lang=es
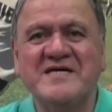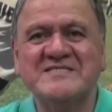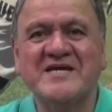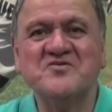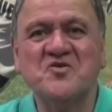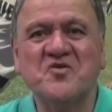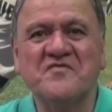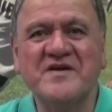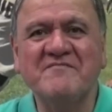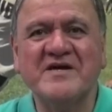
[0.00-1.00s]
Sean
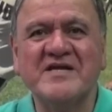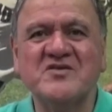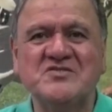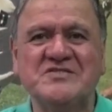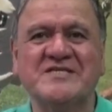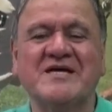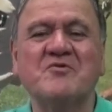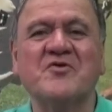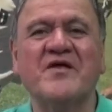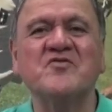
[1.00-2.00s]
todos bienvenidos,
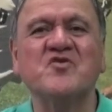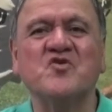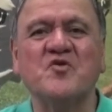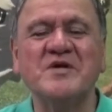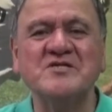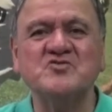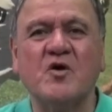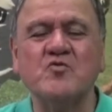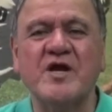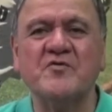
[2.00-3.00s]
estamos dando comienzo
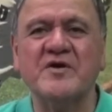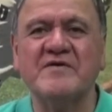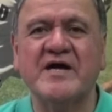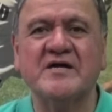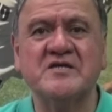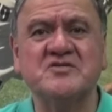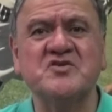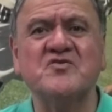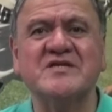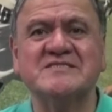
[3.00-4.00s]
a una nueva
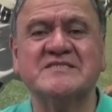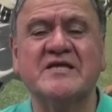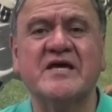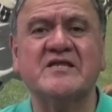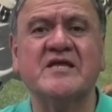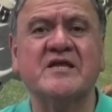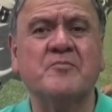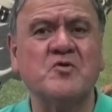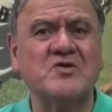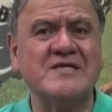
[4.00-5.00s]
edición de CDS
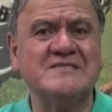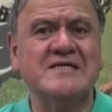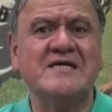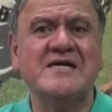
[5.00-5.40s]
Deportes